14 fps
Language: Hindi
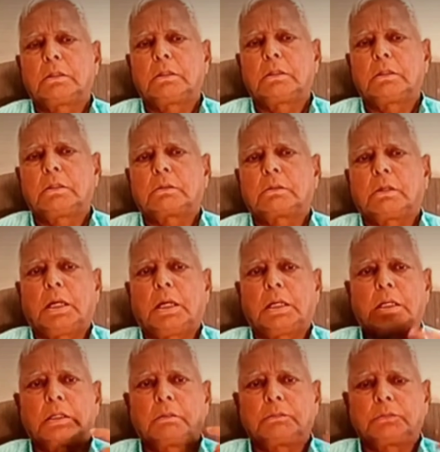तो हरा
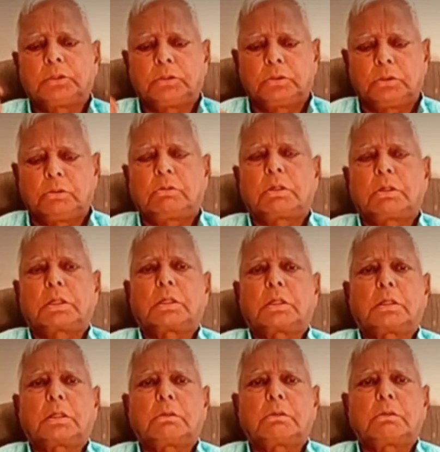गमछी जरूर रखे
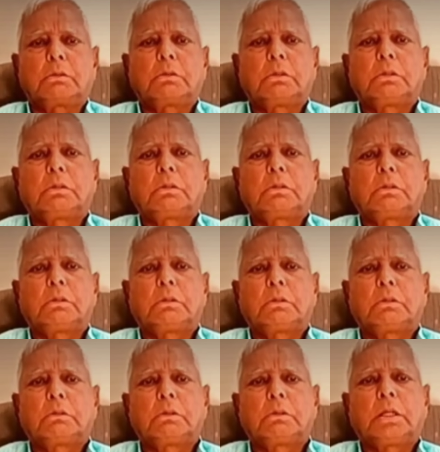वो
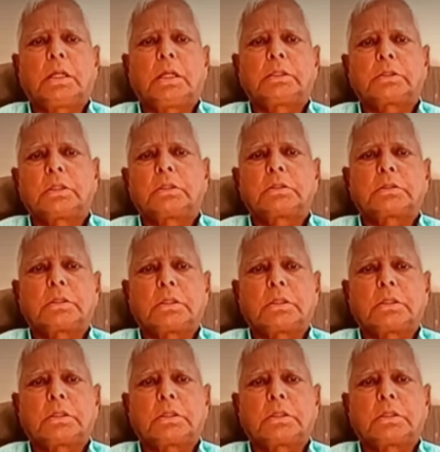लाइसेंस है